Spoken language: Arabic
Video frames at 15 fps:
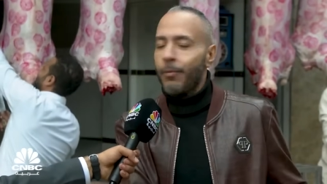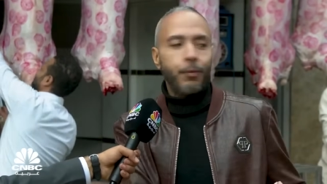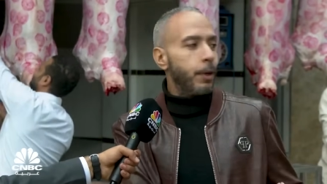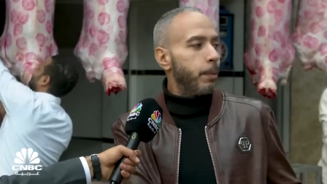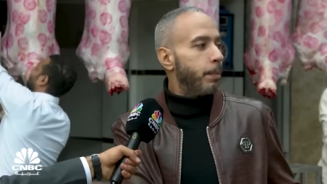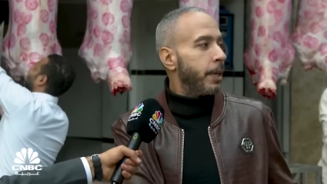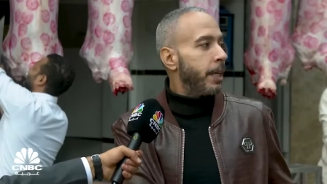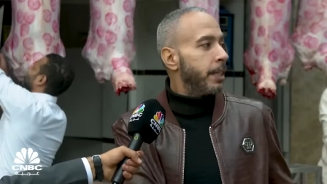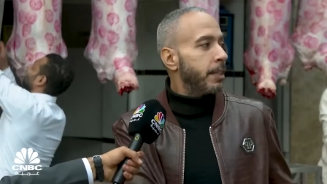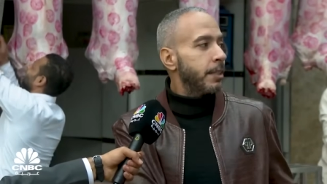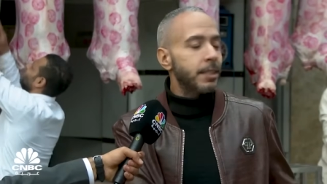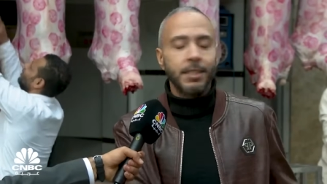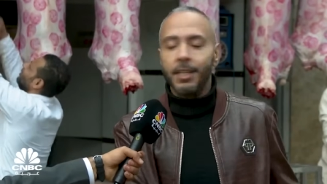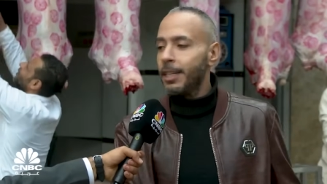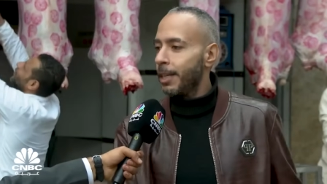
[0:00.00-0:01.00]
في البيت
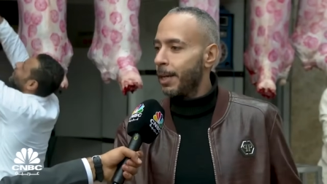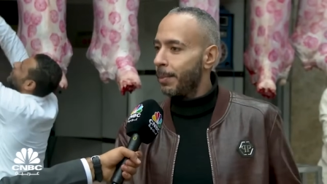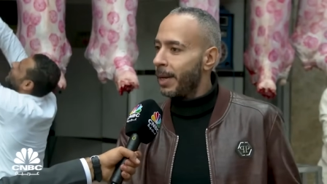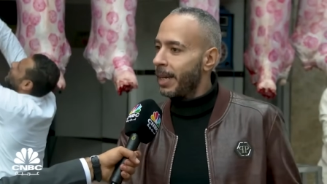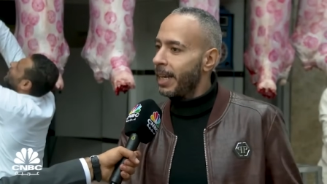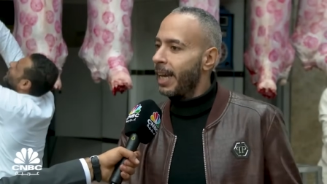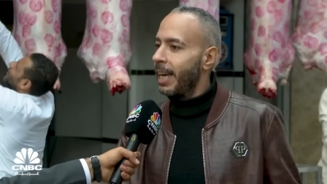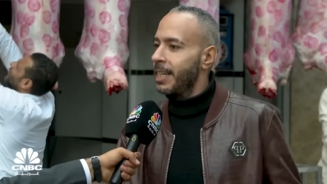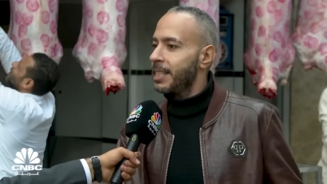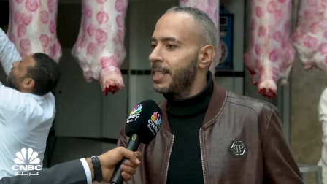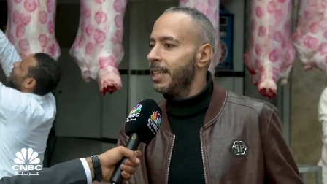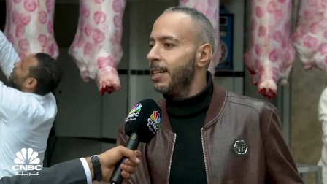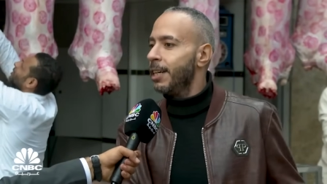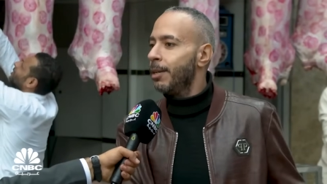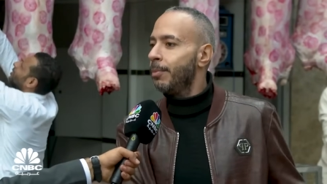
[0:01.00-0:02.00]
يبقى ايه
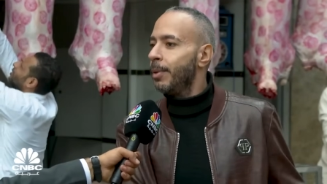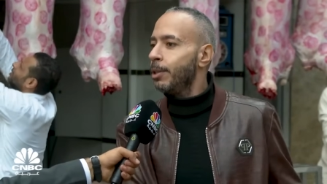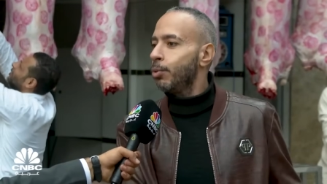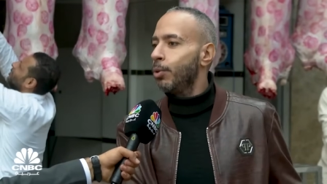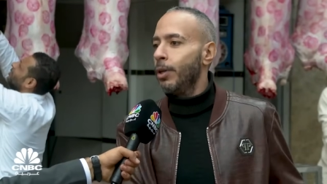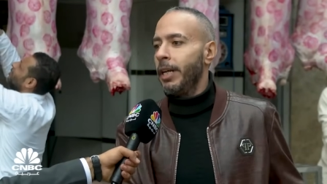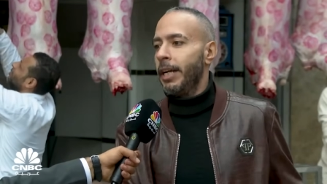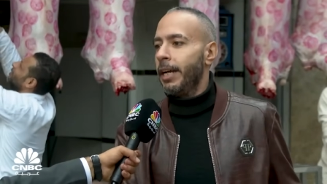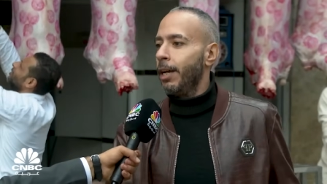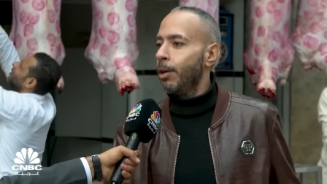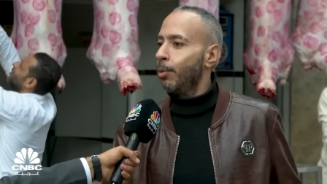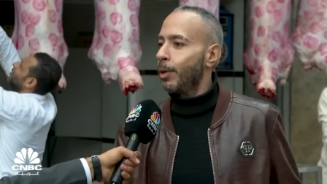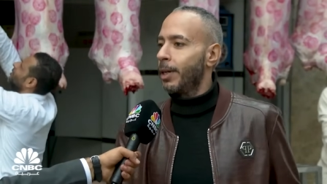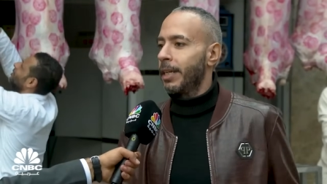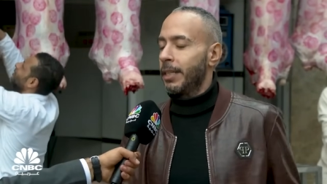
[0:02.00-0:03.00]
خزين البيت
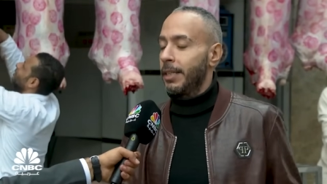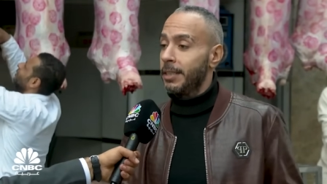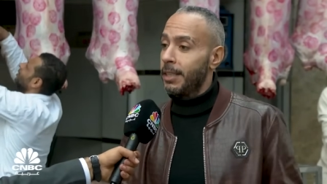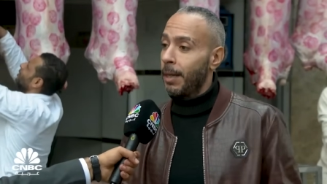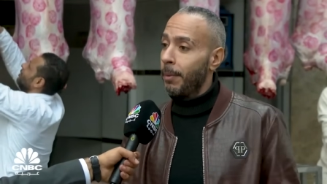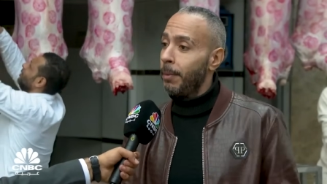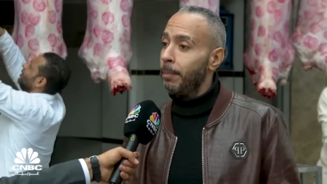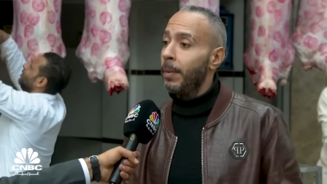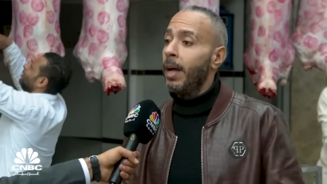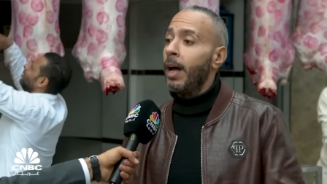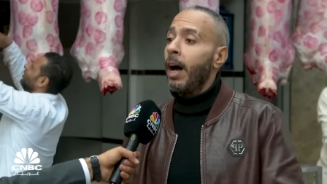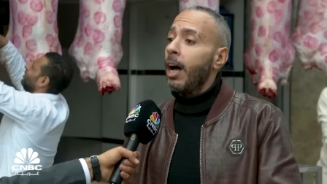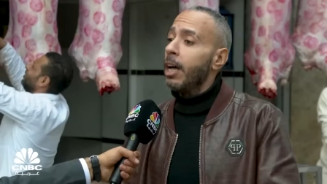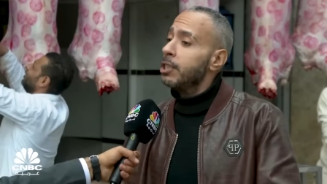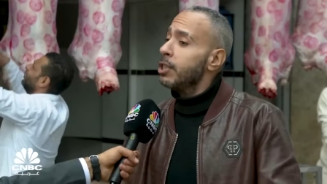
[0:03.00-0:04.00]
والعيال وكده تمام
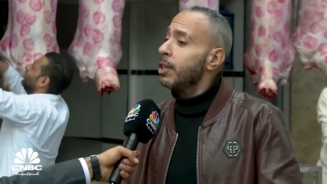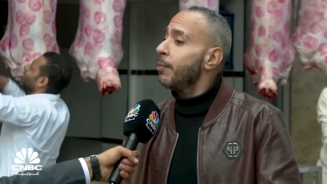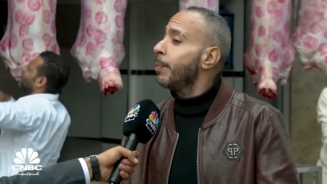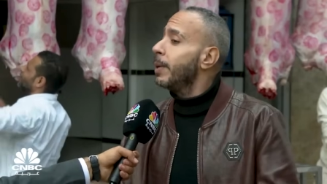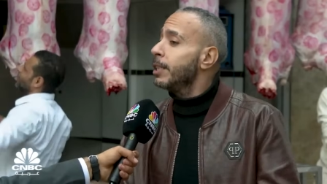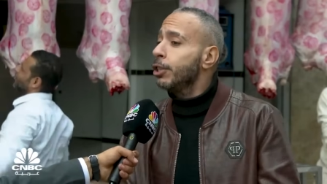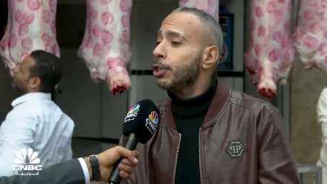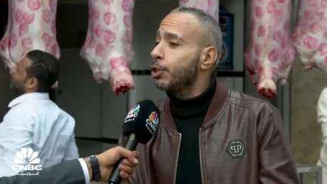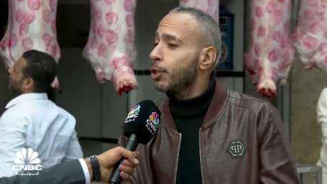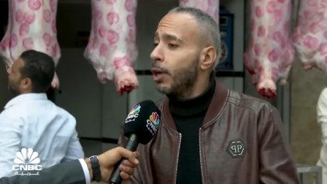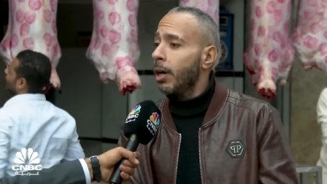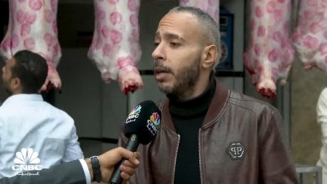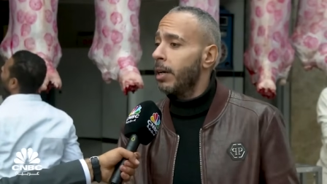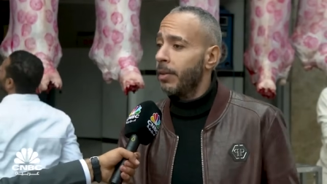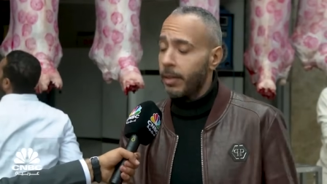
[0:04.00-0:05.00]
اصرف بقيه
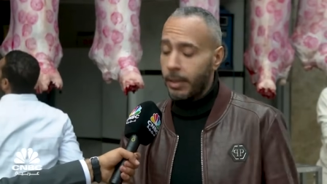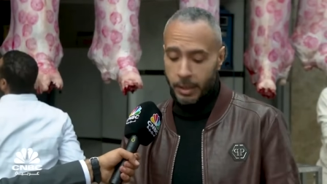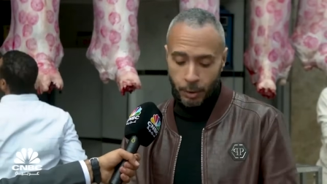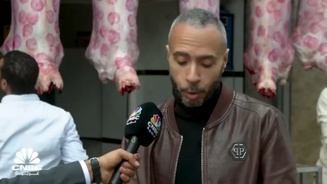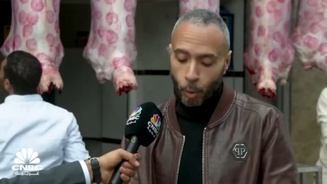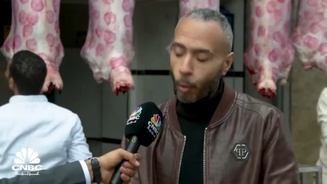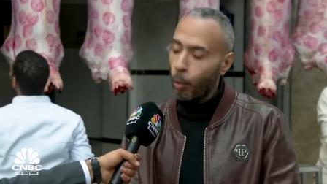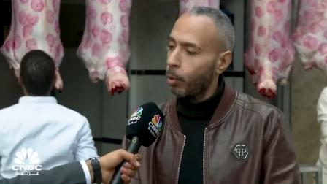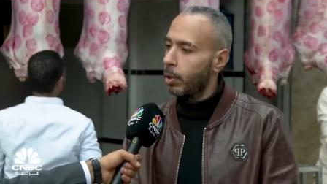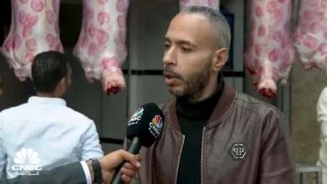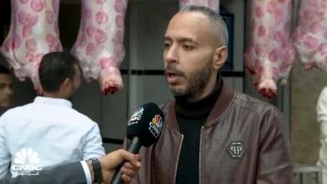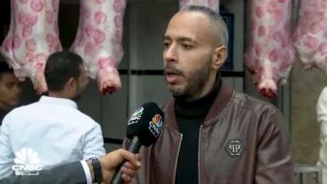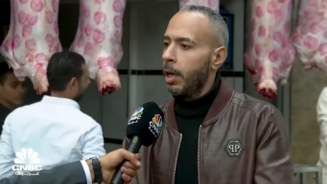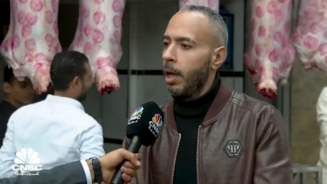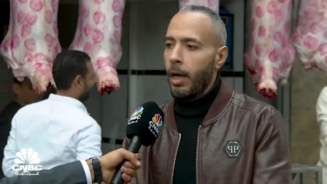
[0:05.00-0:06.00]
الشهر نور
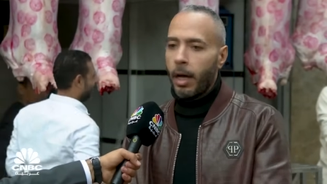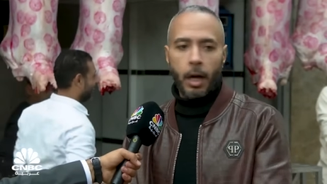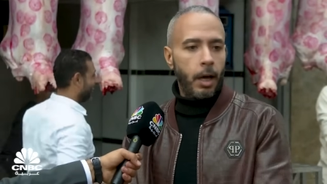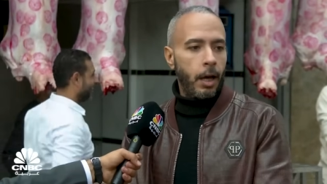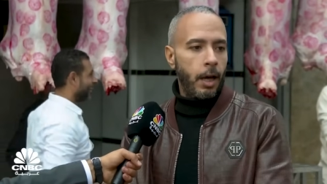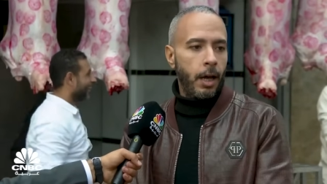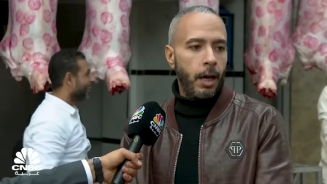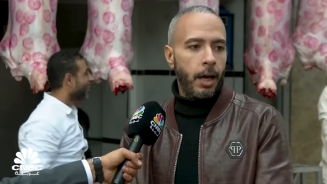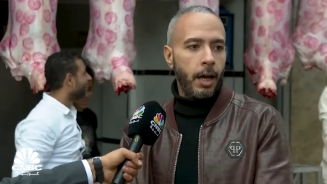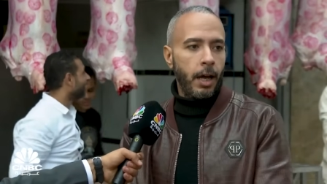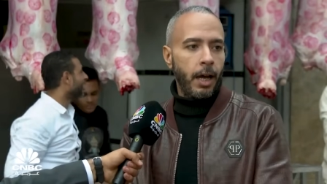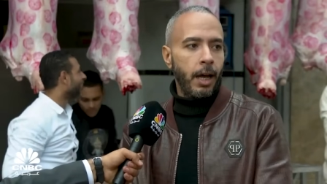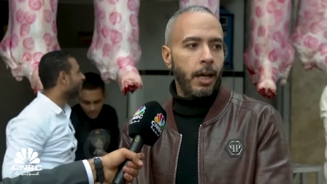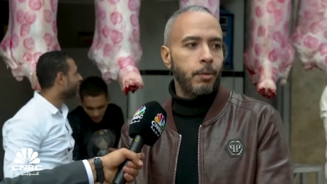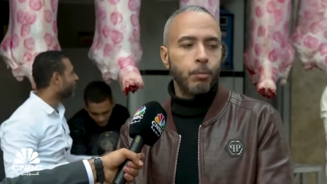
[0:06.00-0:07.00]

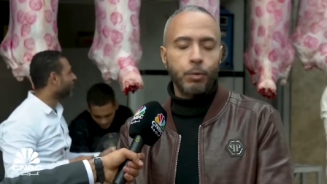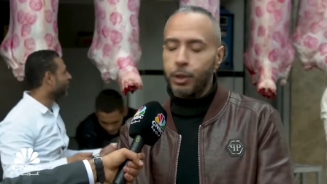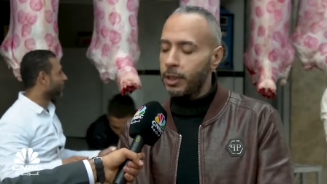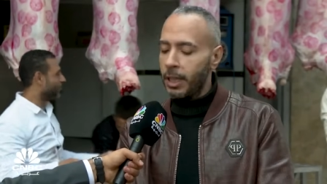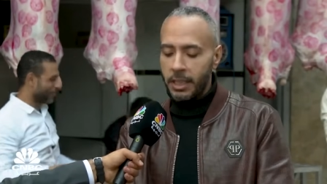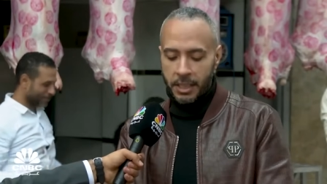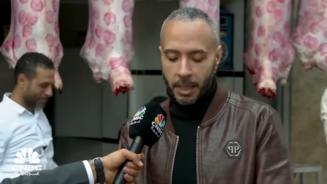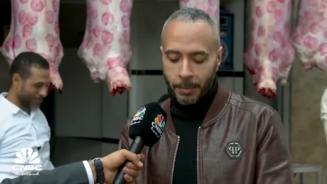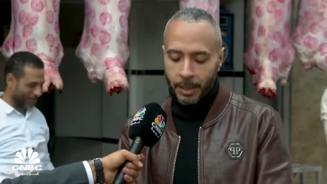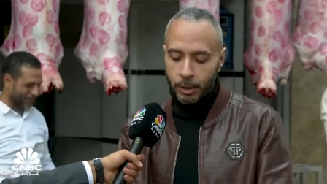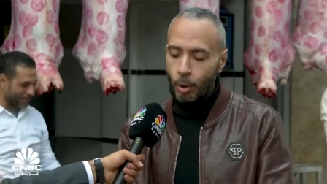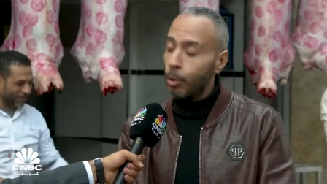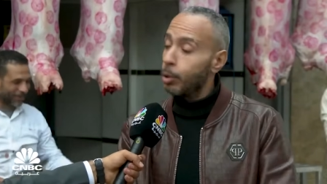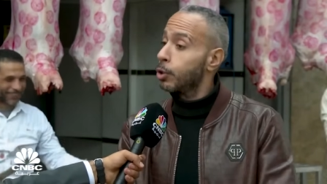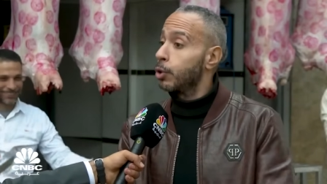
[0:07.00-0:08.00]
آه،
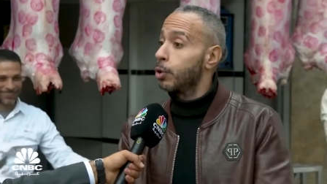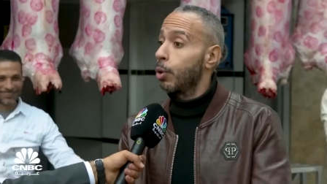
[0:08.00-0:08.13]
مستلزمات رز